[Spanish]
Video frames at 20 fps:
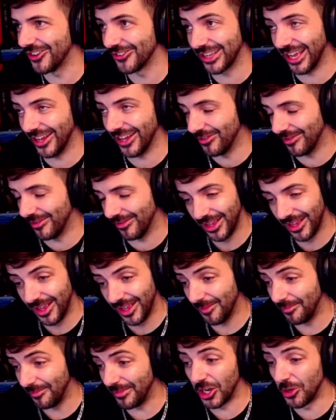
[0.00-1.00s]
O sea,
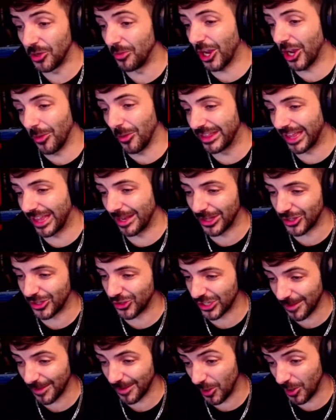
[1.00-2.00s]
mira, no voy a comentar más
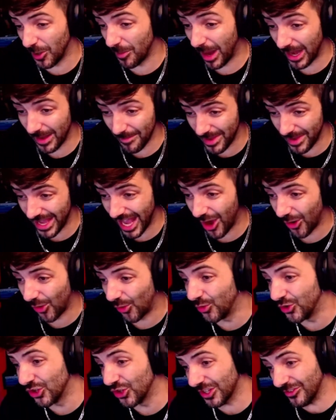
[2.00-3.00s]
cosas, pero me han enviado
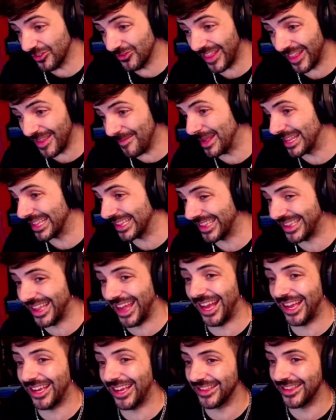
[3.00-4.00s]
unos, una de
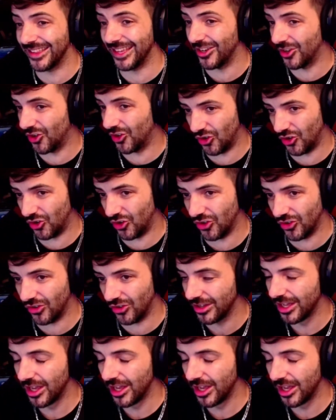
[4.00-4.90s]
mensajes de. No, no, no, no.